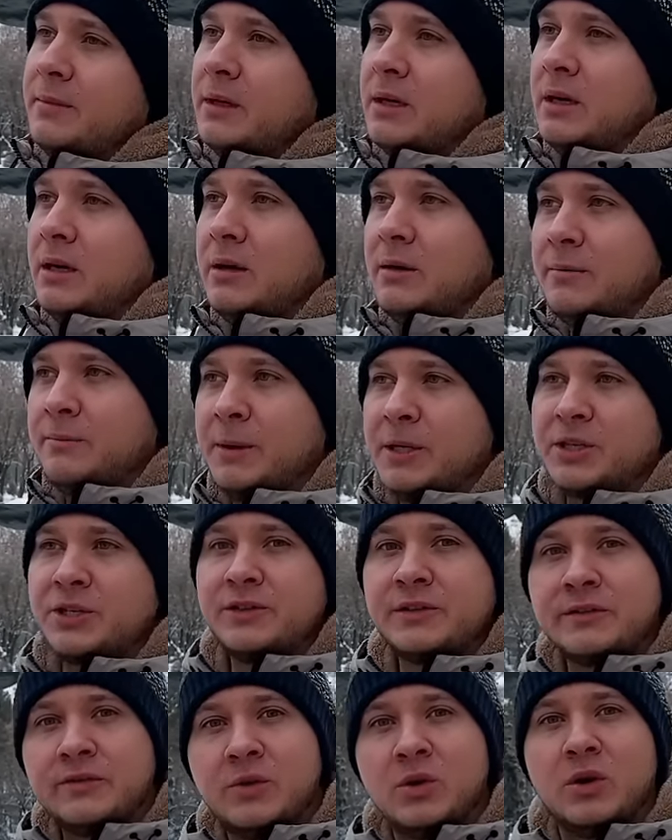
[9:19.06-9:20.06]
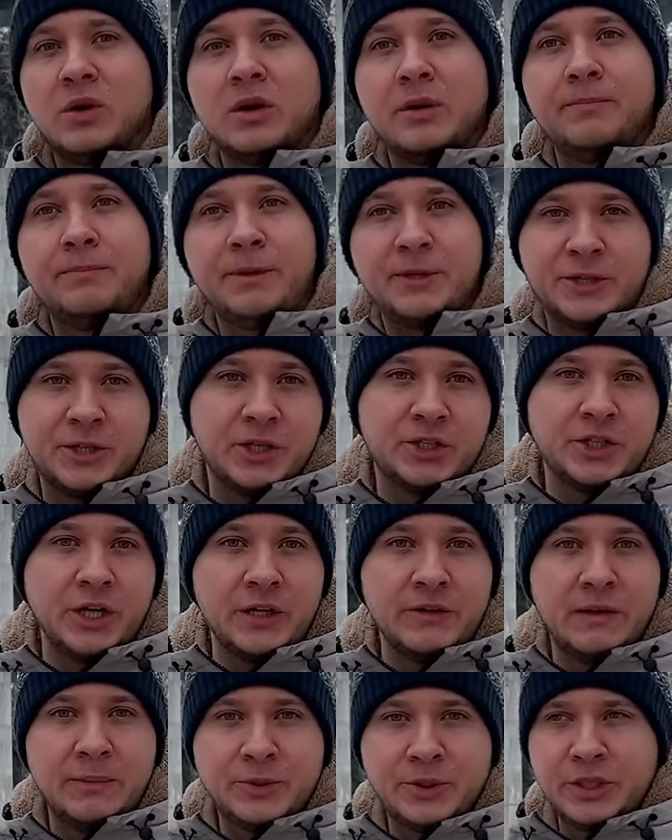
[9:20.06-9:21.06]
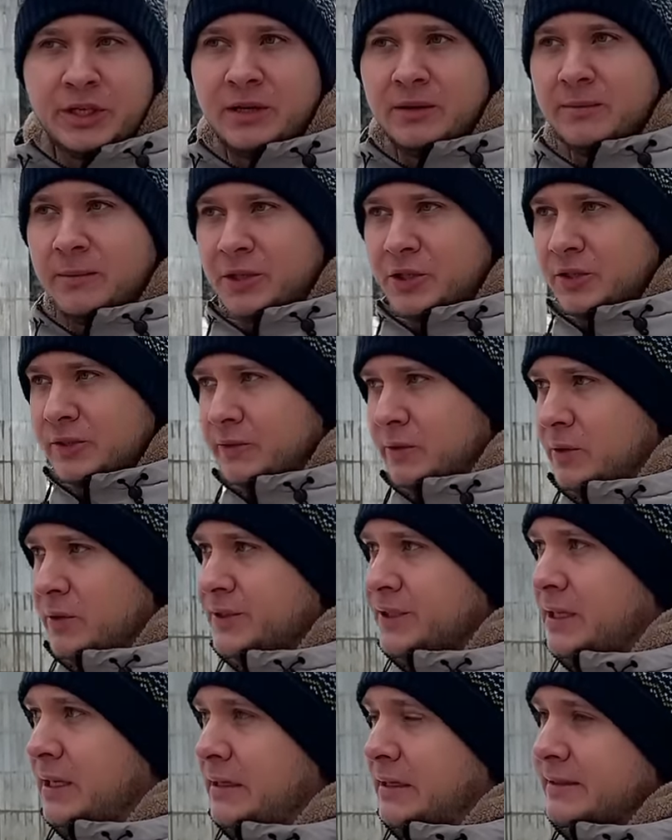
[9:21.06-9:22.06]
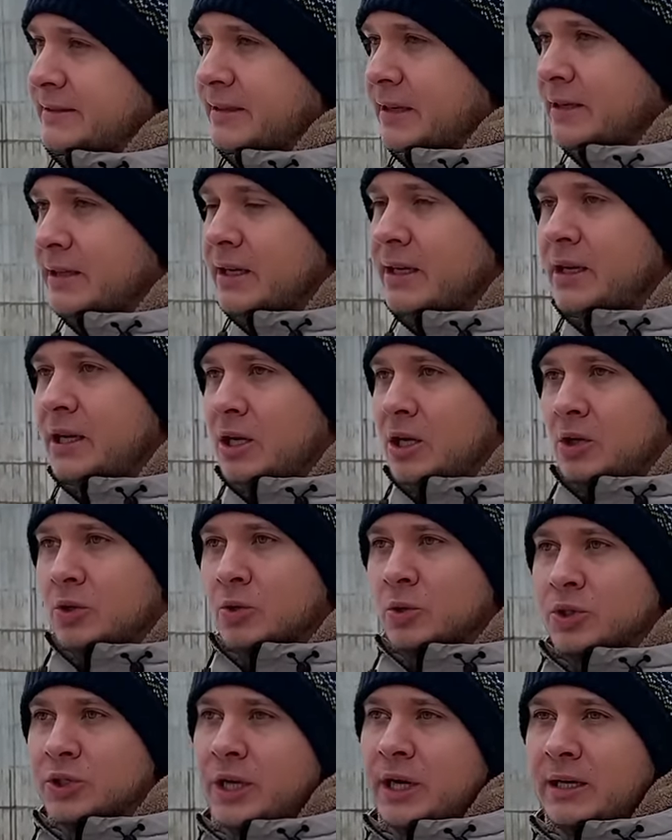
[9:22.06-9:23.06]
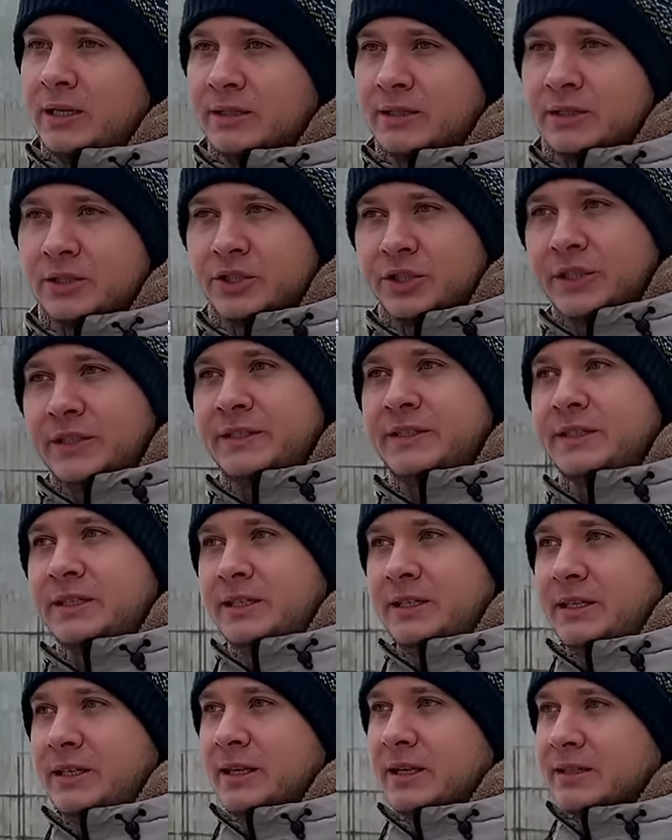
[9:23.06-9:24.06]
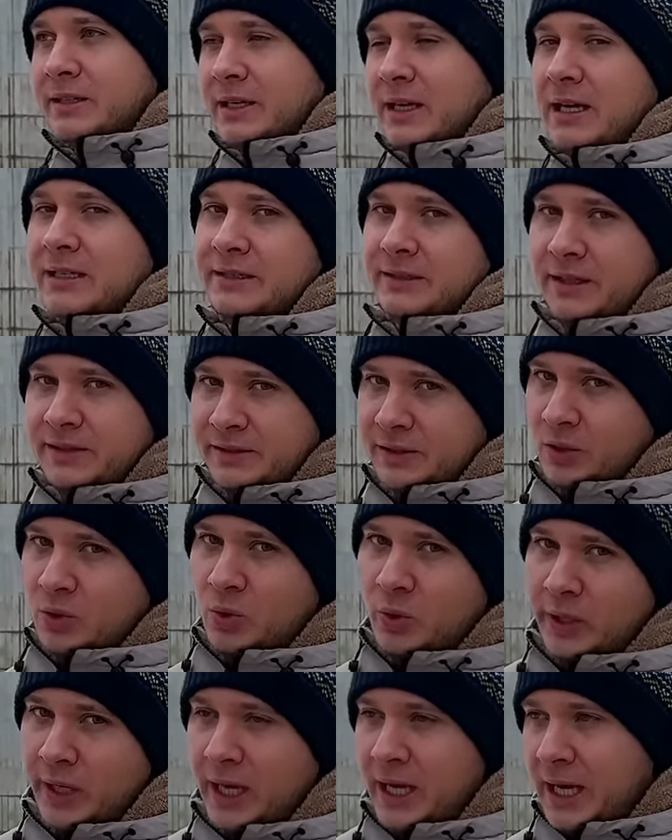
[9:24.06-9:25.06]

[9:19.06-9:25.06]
э, большинство бишкекчан вообще, большинство населения страны уезжает жить и отдыхать на Иссыкуль.